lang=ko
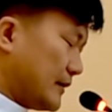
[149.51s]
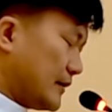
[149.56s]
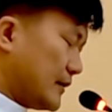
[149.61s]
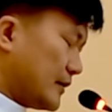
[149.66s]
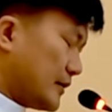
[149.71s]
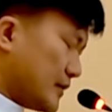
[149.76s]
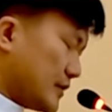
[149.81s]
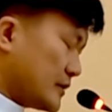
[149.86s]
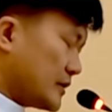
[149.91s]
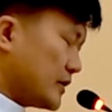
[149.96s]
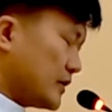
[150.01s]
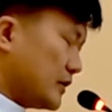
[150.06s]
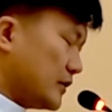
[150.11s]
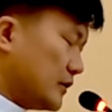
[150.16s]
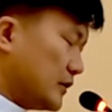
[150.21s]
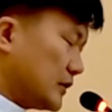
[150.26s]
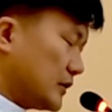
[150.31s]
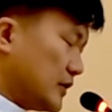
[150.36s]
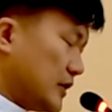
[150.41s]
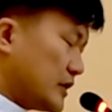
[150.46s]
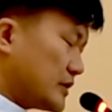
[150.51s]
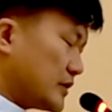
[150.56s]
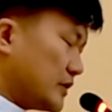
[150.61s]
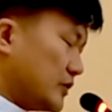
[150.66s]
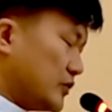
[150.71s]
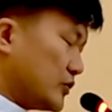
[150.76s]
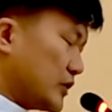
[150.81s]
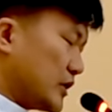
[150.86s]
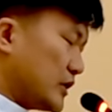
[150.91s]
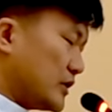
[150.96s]
그래서,
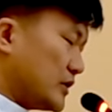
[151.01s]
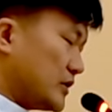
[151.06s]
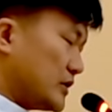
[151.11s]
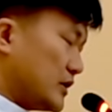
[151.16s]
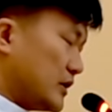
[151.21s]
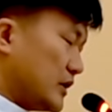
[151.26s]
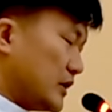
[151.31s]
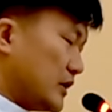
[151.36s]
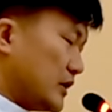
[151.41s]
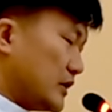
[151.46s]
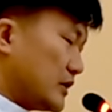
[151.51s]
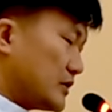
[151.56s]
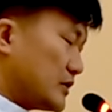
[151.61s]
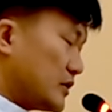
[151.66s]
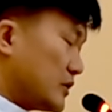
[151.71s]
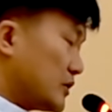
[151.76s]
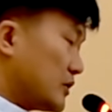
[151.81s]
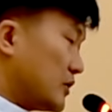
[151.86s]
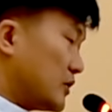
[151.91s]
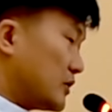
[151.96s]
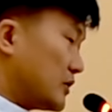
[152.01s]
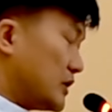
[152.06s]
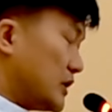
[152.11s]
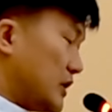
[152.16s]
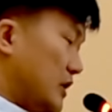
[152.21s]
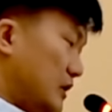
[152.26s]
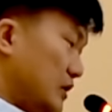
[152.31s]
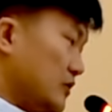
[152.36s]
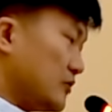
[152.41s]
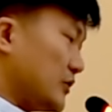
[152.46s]
그래서 우리는 성경을
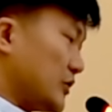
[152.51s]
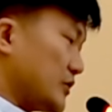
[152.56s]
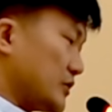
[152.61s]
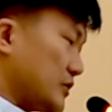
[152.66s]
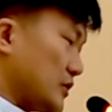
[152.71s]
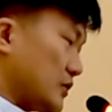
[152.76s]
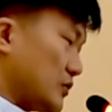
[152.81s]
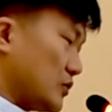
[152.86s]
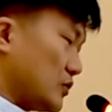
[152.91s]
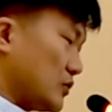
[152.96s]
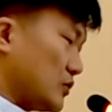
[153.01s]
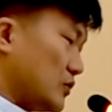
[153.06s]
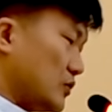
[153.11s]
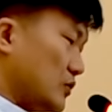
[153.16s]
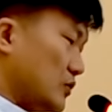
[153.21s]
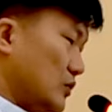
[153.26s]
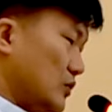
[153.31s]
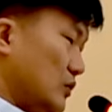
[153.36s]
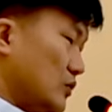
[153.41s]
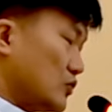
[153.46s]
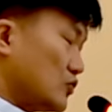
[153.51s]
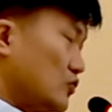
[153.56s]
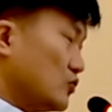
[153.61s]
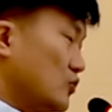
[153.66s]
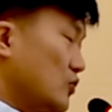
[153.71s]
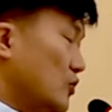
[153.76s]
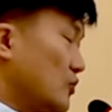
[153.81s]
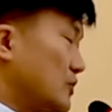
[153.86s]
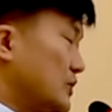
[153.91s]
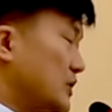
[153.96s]
읽으면서도
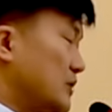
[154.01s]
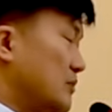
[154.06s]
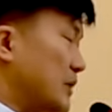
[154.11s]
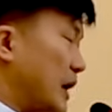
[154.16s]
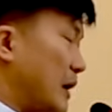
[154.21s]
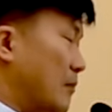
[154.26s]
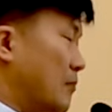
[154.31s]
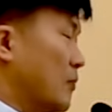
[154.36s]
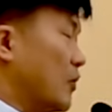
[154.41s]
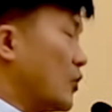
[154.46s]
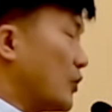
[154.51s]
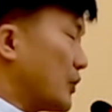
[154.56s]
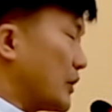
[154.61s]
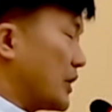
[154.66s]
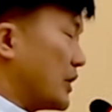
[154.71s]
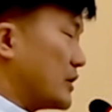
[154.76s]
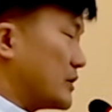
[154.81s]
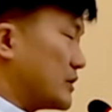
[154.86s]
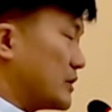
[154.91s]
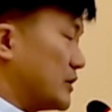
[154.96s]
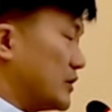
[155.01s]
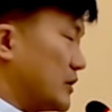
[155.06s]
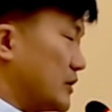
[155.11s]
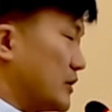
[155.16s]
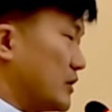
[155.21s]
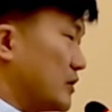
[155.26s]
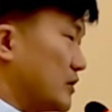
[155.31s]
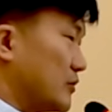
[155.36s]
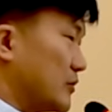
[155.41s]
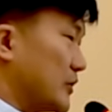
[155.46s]
수도 없이 반복해서
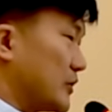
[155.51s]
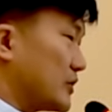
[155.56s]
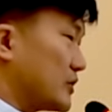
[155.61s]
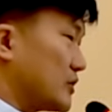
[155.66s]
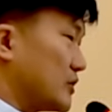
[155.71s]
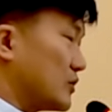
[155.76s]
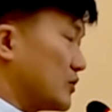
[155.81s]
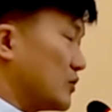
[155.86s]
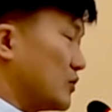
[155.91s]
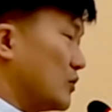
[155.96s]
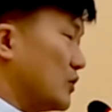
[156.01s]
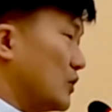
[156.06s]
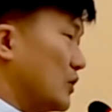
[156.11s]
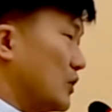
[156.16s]
읽으면서도